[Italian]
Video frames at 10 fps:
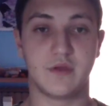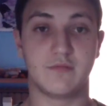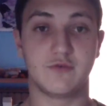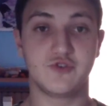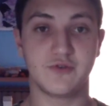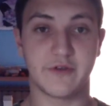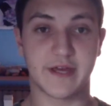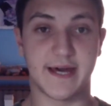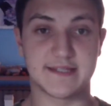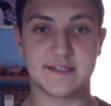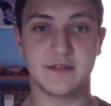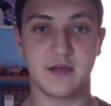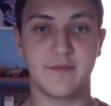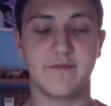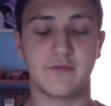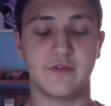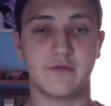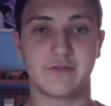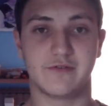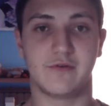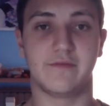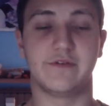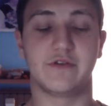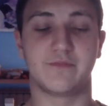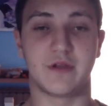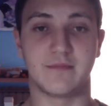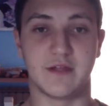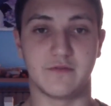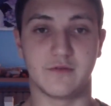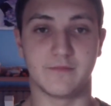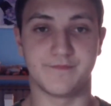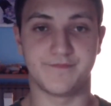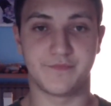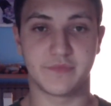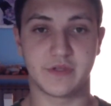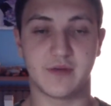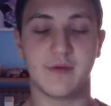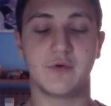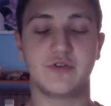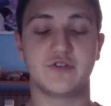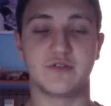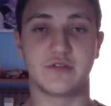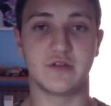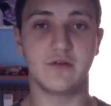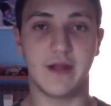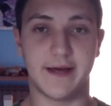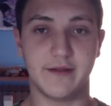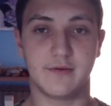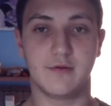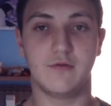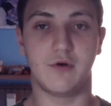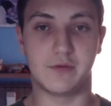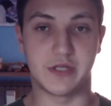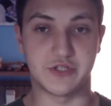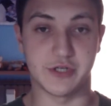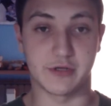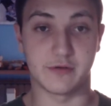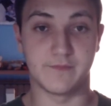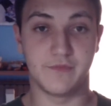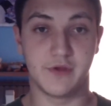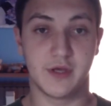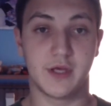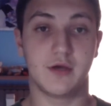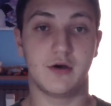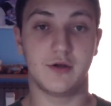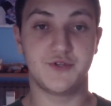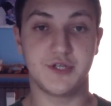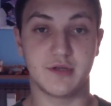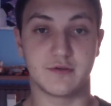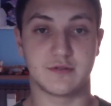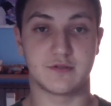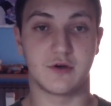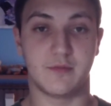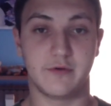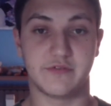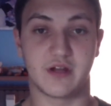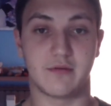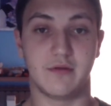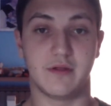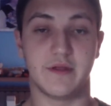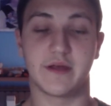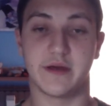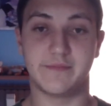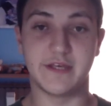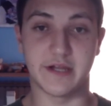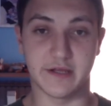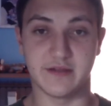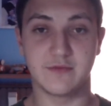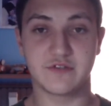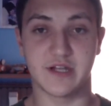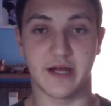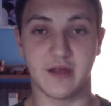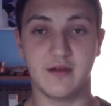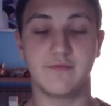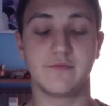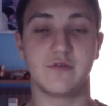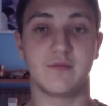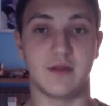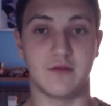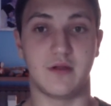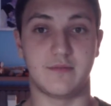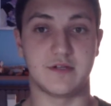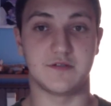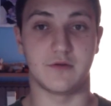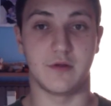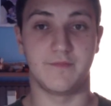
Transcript: Buongiorno ragazzi e benvenuti in questo nuovo video esperimento che abbiamo deciso di intitolare Un luogo da circo. Oggi il nostro scopo sarà quello di andare a capire e dimostrare il funzionamento della pressione.